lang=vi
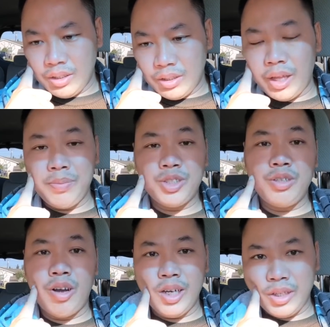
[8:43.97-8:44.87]
thì em suy
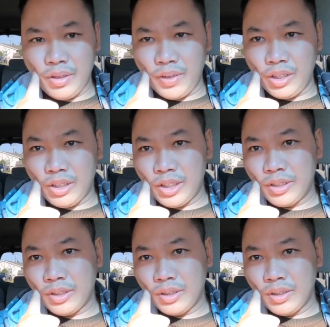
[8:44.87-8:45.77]
đoán là như vậy thôi
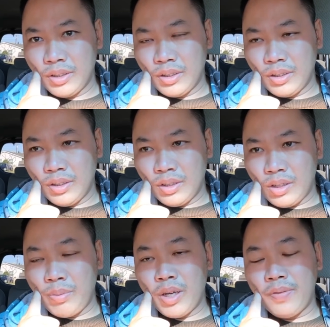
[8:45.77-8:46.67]

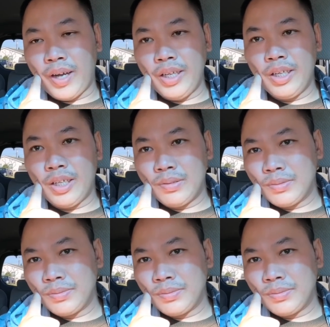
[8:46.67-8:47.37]
không biết có phải hay không